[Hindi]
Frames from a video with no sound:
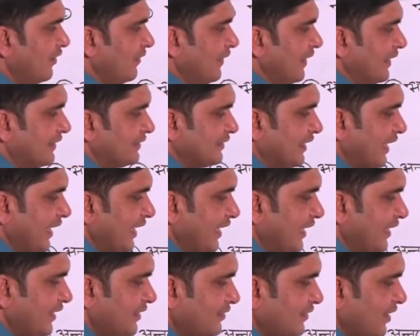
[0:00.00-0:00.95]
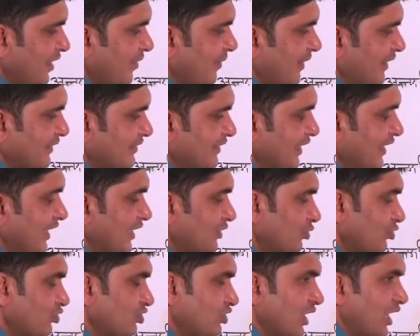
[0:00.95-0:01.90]
वैसे ही इसका वैसे या
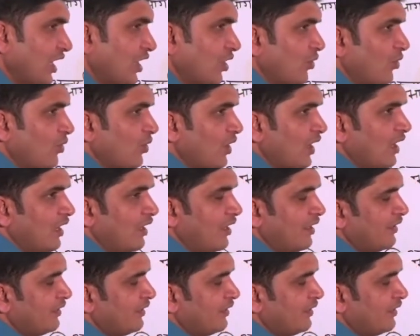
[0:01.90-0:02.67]
तो चार होगा